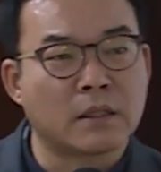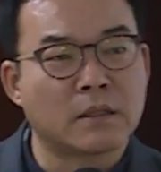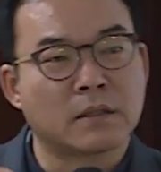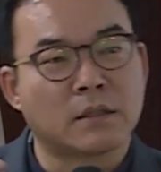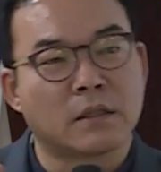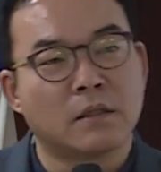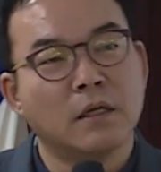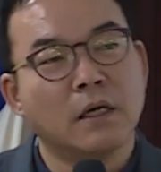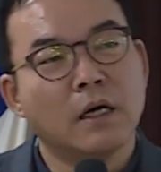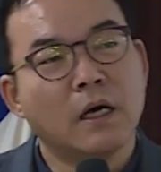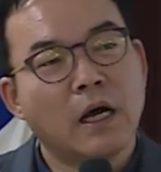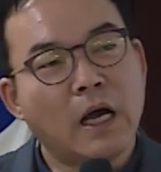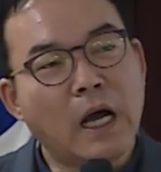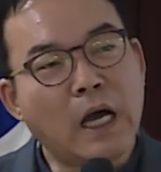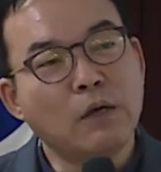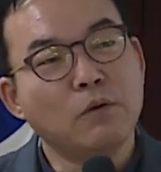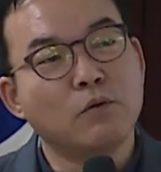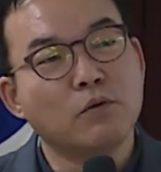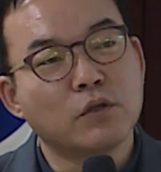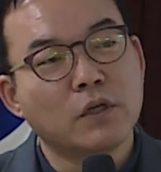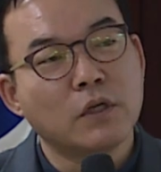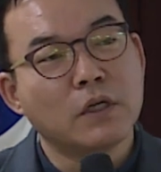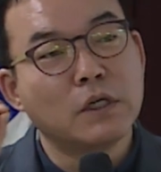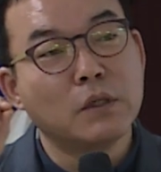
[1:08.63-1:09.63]
그래서
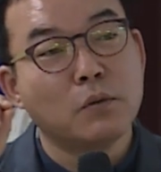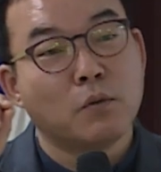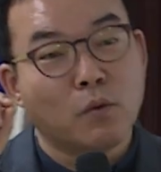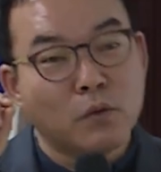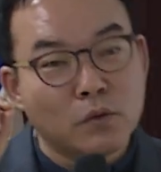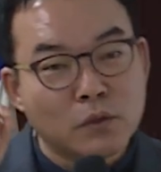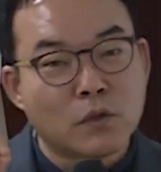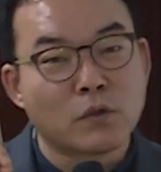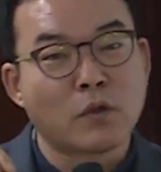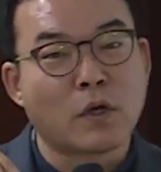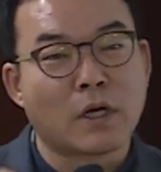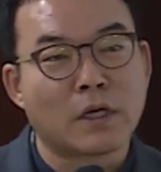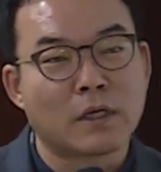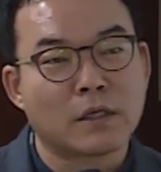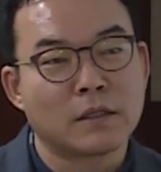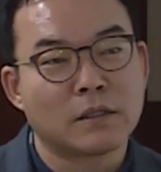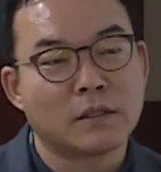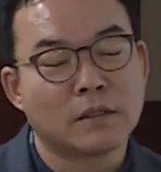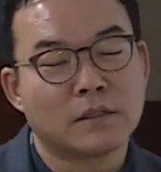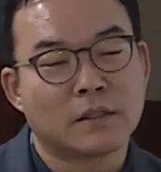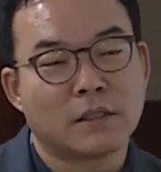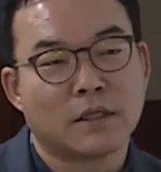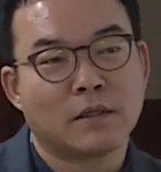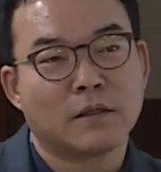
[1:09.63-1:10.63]
한국형이 원조다라는
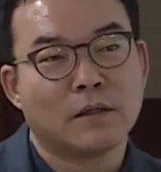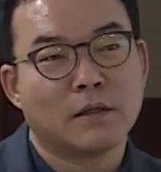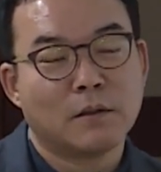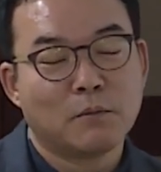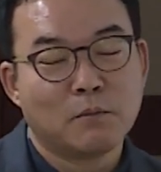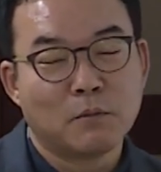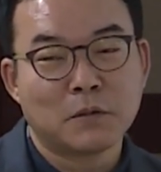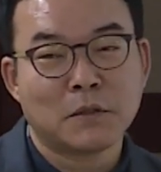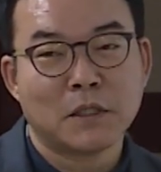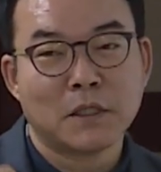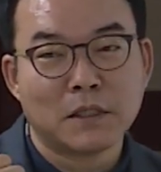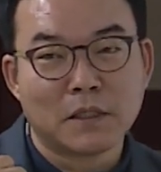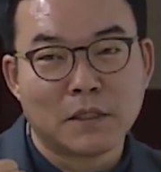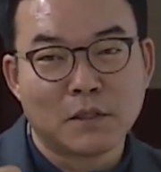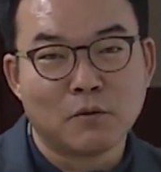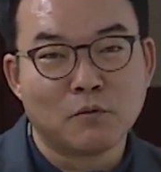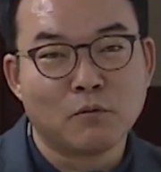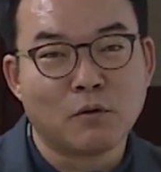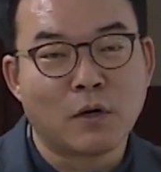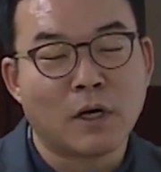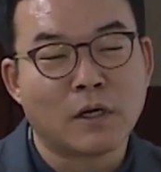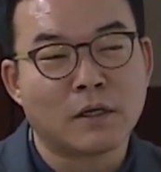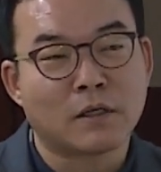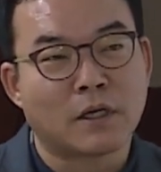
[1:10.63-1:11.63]
건 이제 저희들이
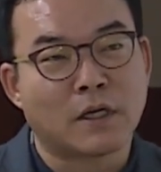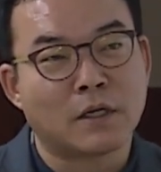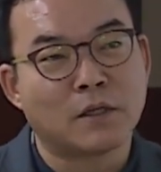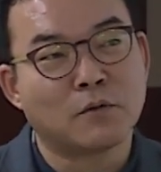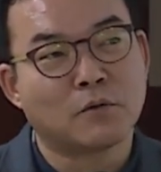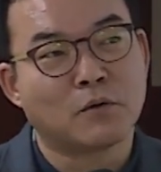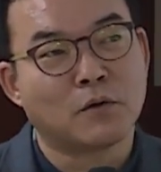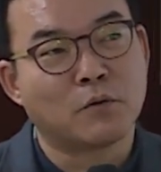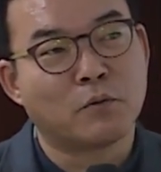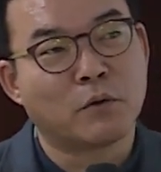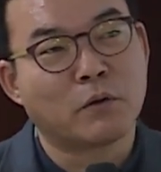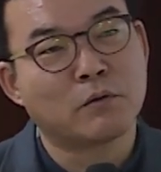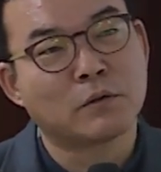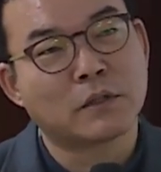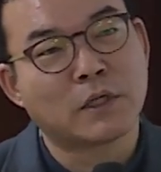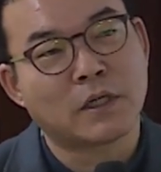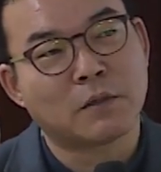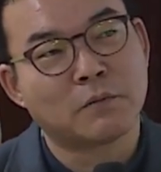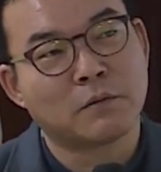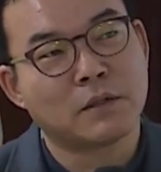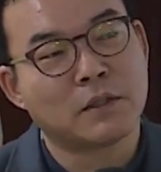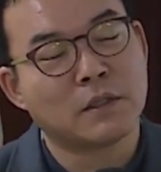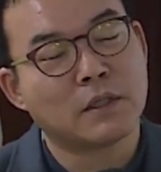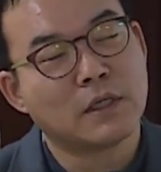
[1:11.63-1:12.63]
연구한 건 아니고요. 외국
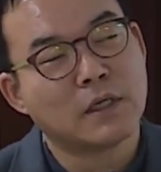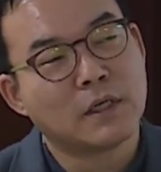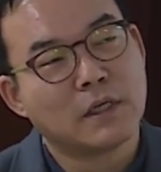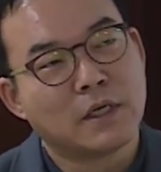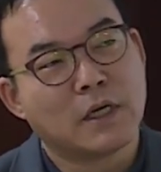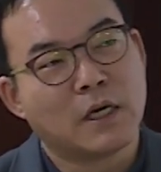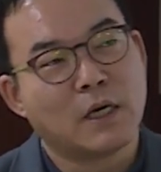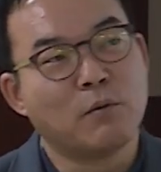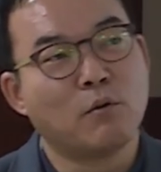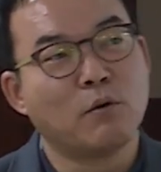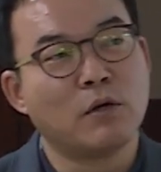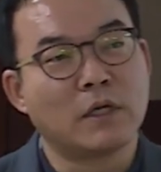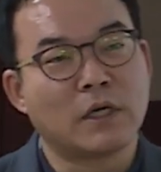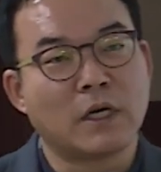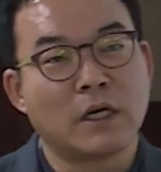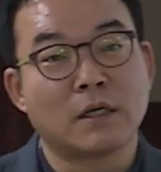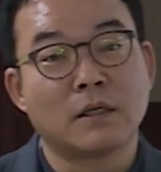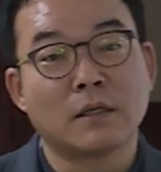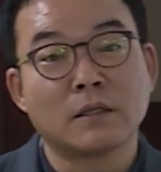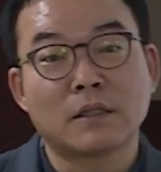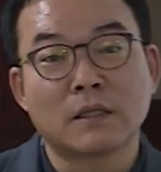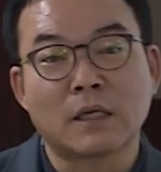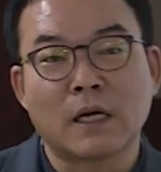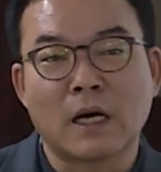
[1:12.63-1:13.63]
사람이 해보니까
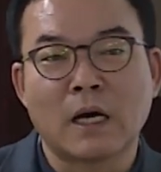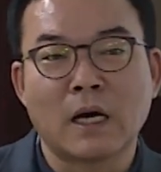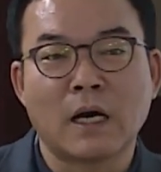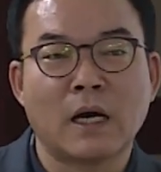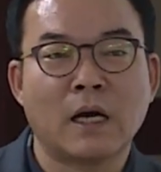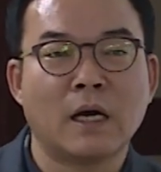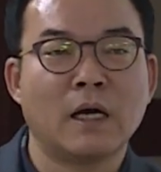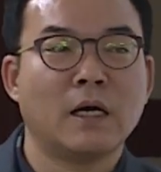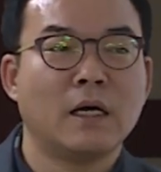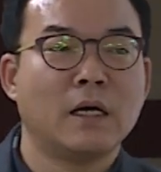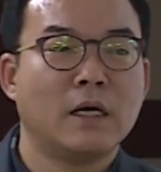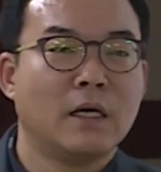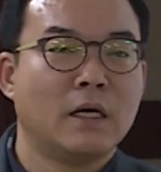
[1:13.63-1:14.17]
그렇더라.